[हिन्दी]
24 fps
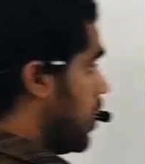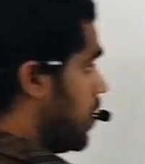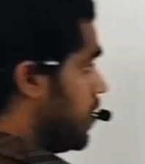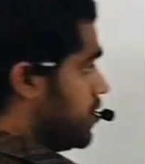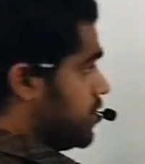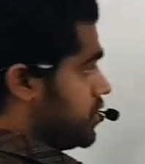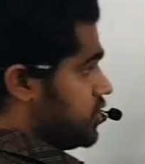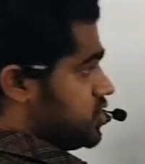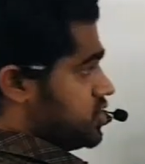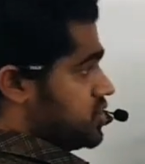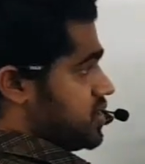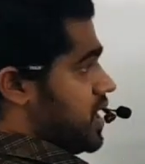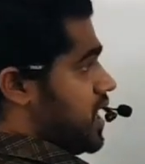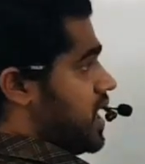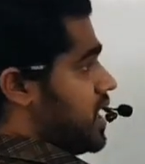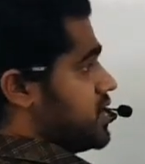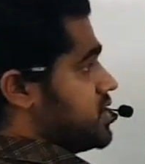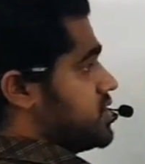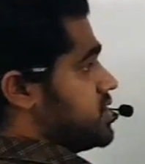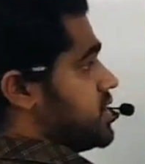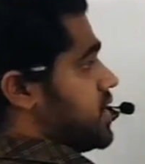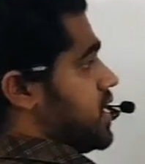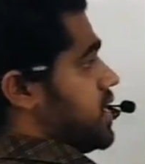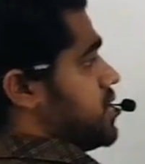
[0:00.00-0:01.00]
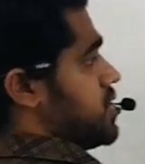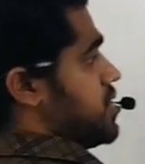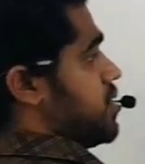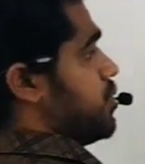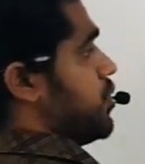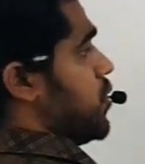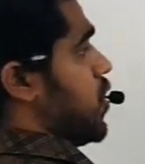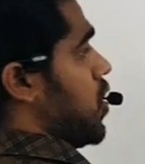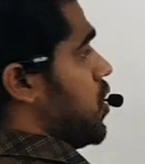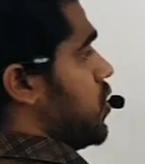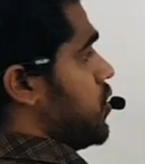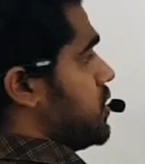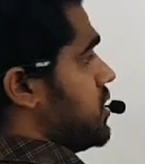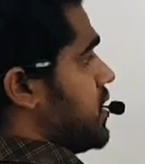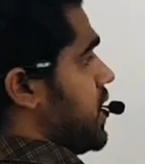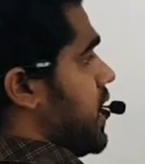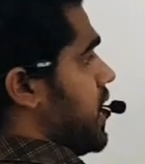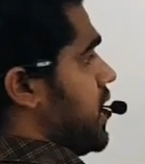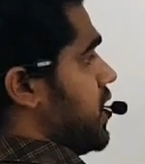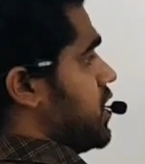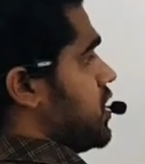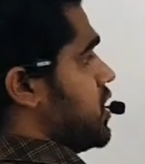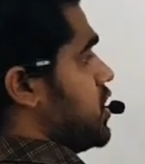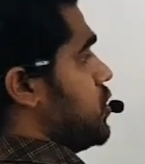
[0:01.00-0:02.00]
और चार्ज का सिंबल होता
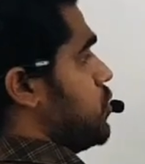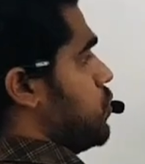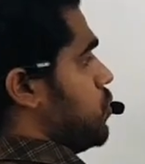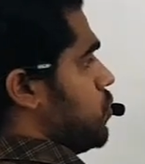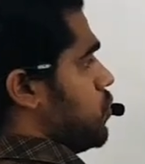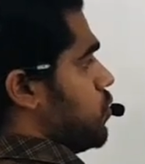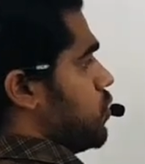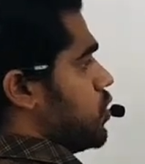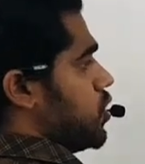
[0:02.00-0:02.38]
है क्यू